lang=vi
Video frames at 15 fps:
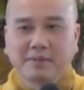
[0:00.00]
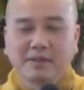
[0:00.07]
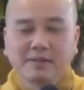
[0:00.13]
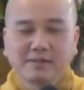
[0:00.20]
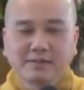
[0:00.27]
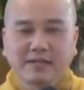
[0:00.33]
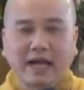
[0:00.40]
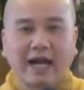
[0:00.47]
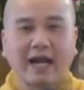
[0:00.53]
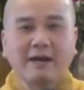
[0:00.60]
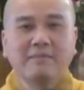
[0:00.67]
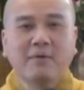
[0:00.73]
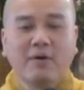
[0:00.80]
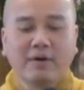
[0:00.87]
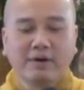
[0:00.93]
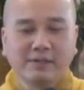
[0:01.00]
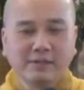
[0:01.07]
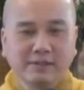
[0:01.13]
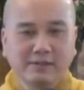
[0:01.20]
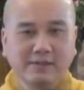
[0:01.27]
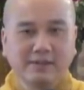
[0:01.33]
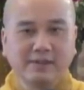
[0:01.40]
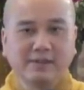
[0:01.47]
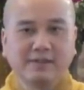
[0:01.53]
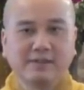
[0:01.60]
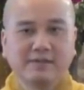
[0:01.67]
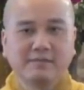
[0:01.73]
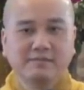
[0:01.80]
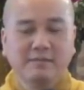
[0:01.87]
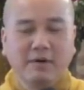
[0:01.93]
tất cả mọi người
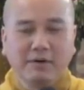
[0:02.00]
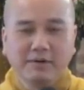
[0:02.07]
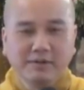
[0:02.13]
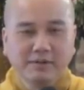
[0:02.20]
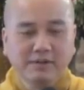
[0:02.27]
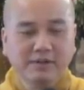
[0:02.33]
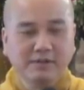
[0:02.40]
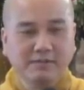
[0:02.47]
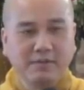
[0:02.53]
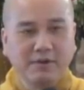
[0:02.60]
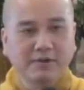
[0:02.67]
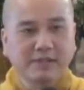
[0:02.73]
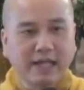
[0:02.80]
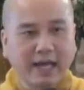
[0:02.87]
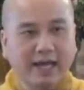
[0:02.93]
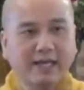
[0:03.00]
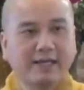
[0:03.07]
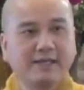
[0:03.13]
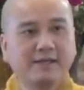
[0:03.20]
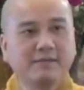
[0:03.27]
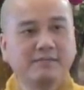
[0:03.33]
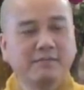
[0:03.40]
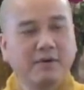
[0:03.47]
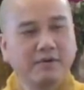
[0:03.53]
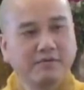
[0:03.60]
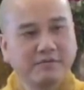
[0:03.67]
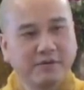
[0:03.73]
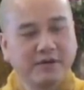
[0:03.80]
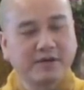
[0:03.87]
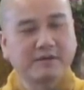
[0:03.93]
mỗi người mỗi tay mỗi
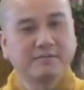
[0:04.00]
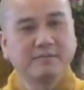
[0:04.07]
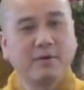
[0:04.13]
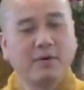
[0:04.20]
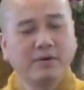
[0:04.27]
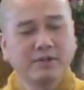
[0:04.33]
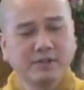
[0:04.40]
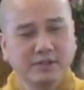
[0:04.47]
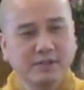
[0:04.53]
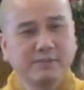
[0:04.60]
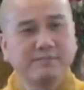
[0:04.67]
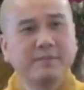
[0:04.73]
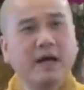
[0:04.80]
việc mỗi sự giúp